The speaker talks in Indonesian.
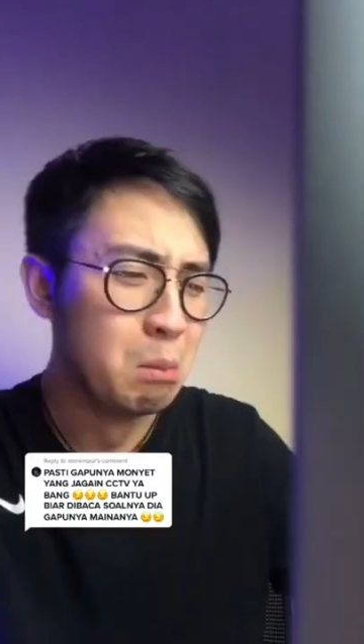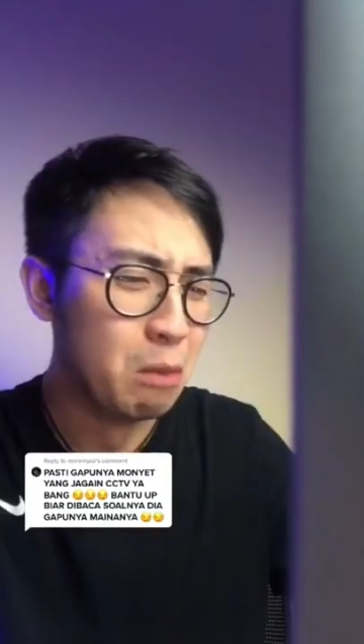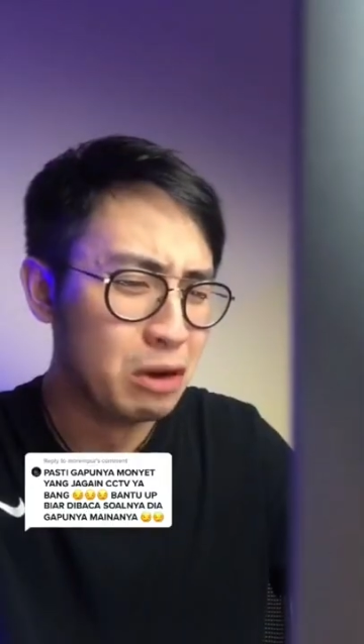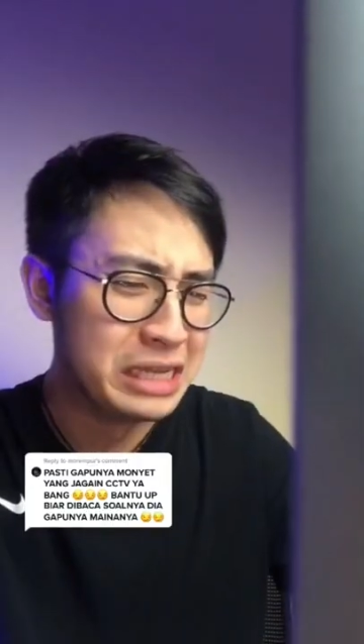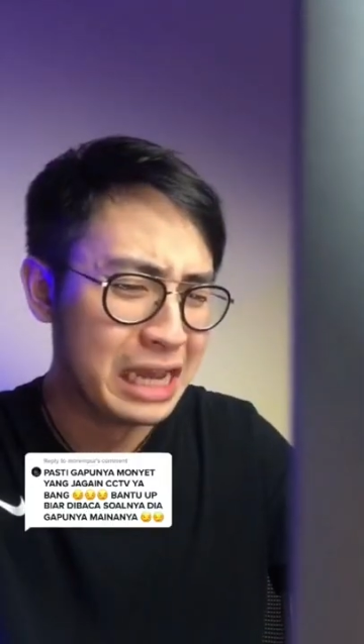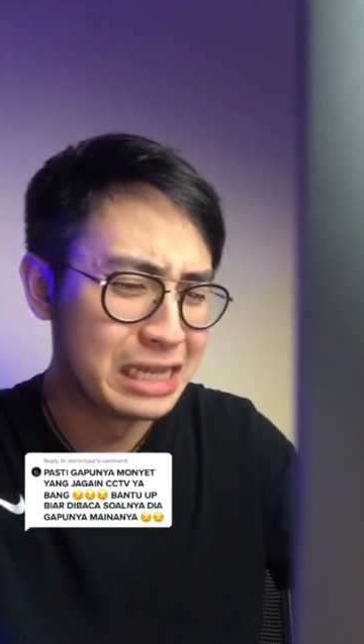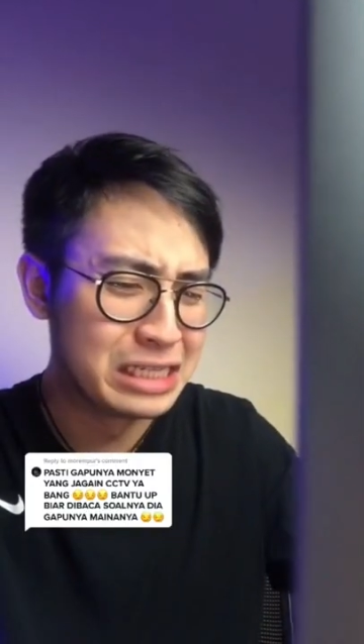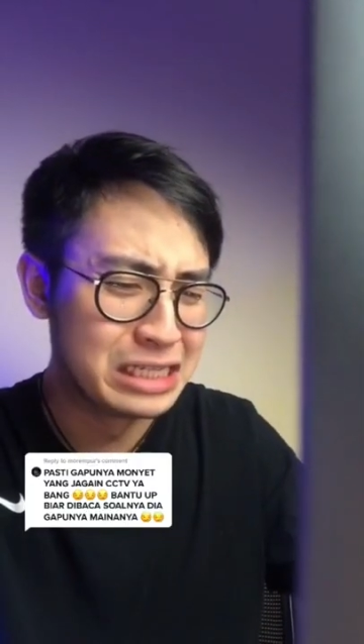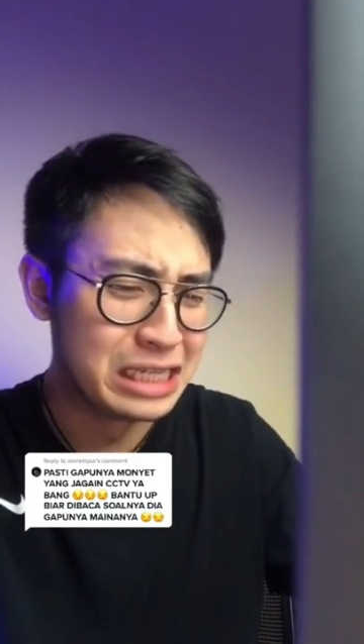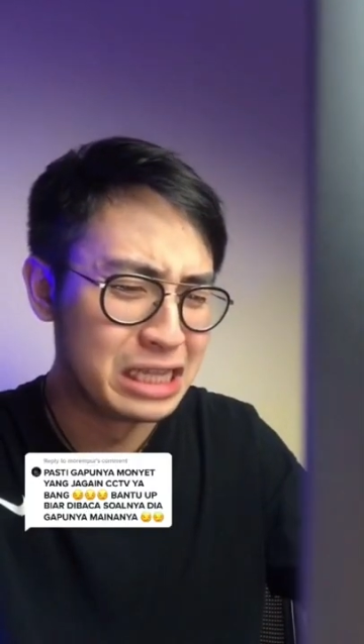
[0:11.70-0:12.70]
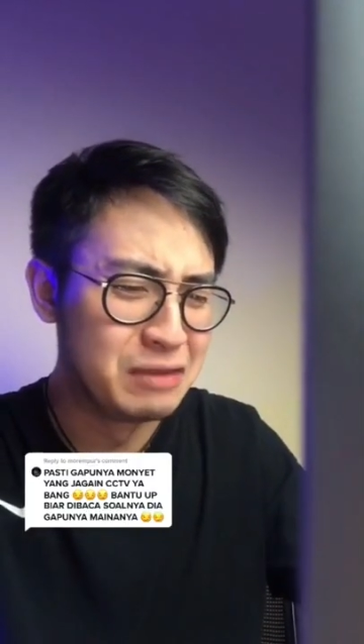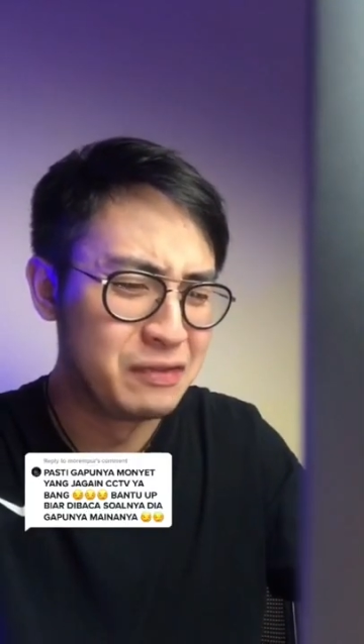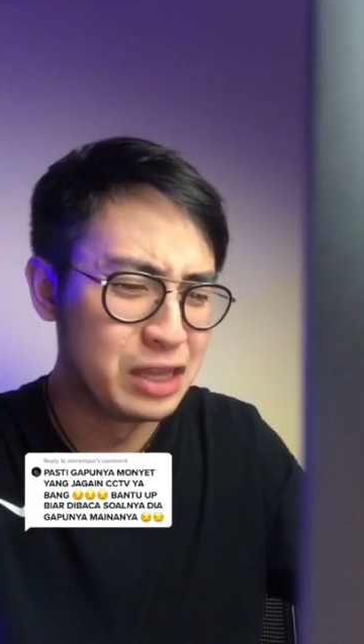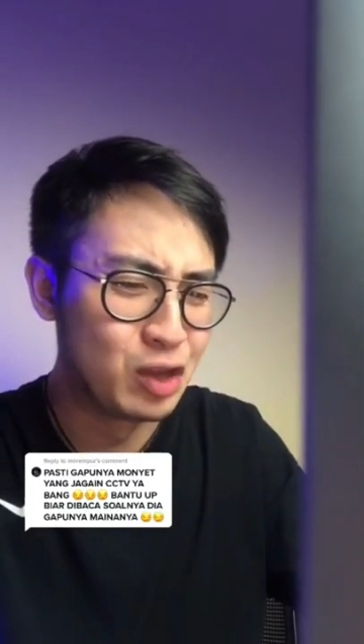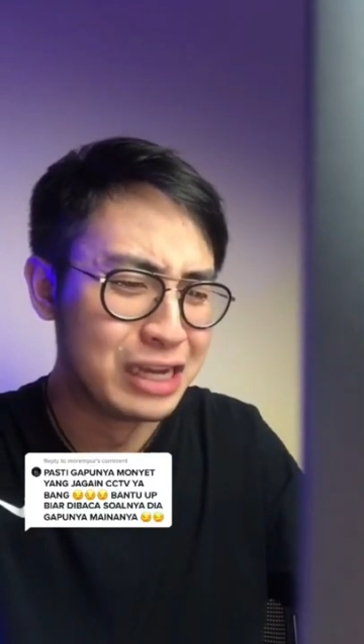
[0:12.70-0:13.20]
Monyet
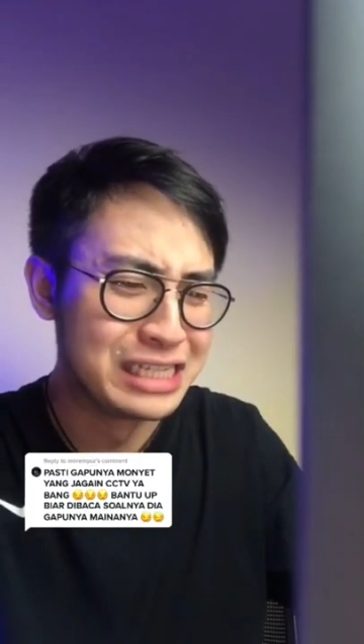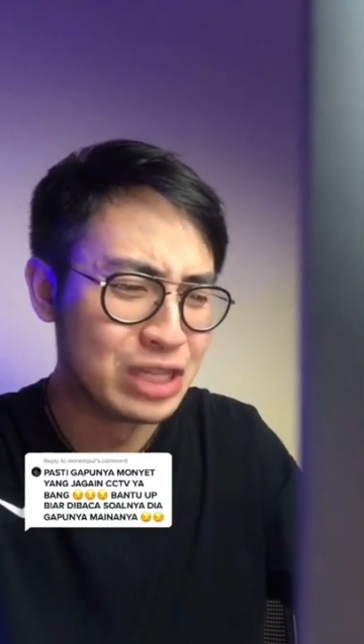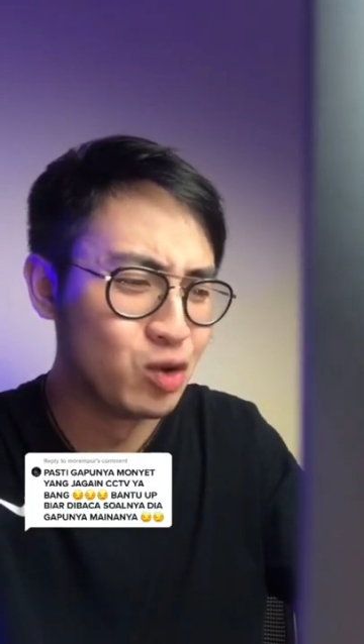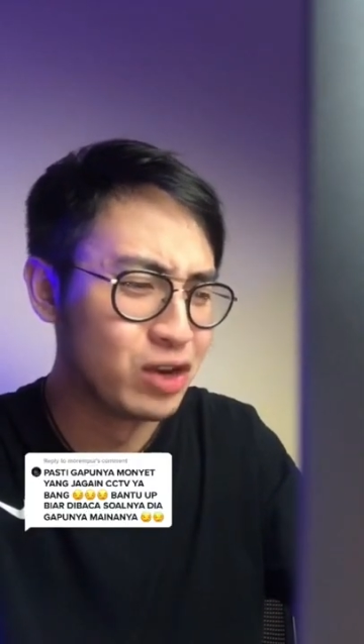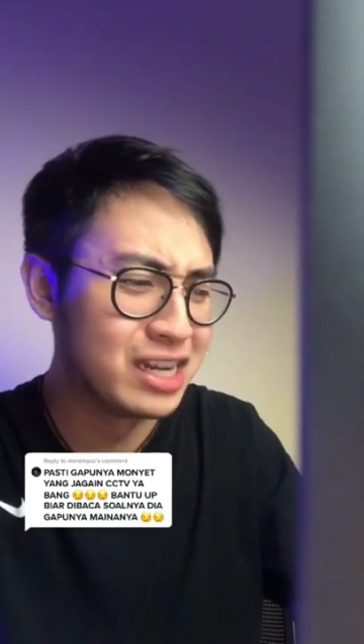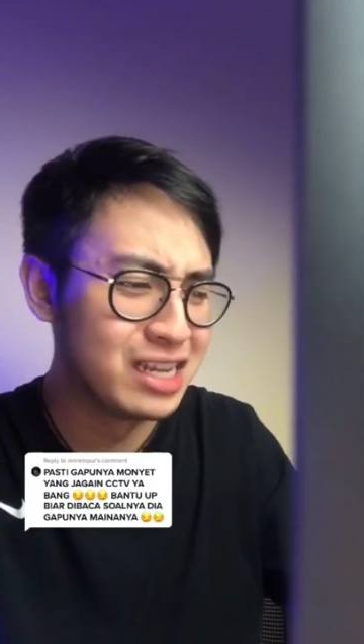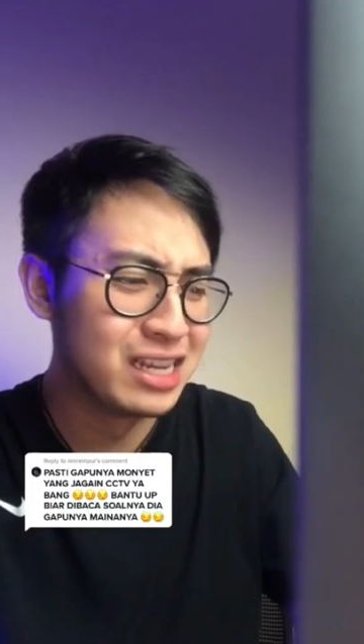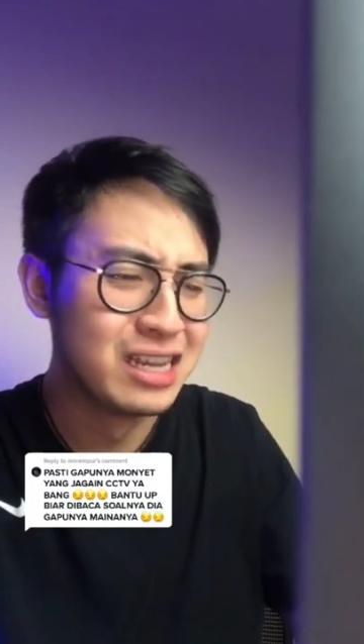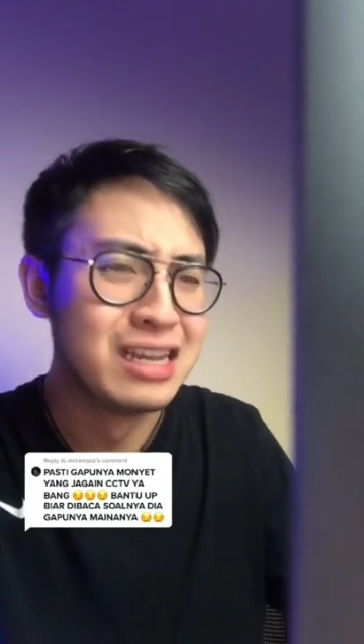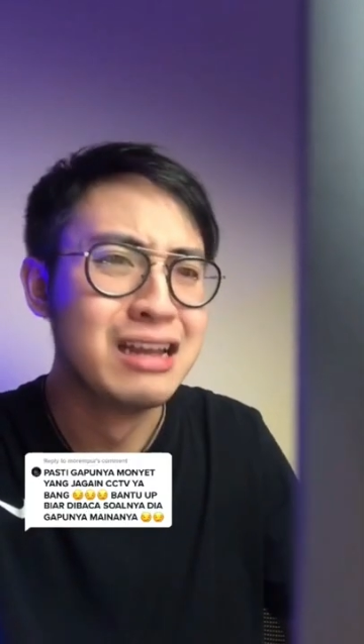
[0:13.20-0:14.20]
CCTV Toy Story